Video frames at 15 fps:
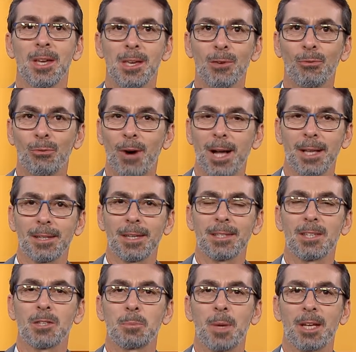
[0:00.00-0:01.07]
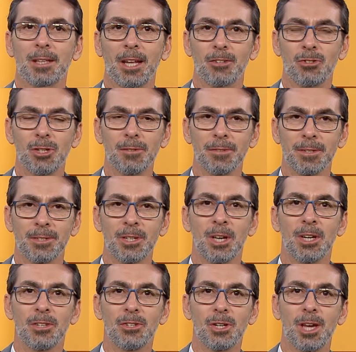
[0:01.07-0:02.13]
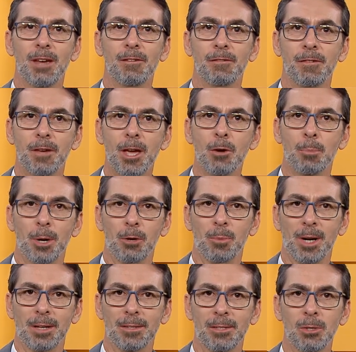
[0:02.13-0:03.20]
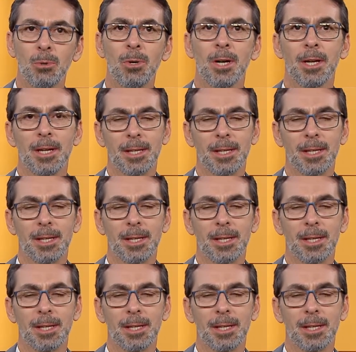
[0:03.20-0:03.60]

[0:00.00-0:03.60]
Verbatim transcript: e fala das expectativas de quem veio para o Brasil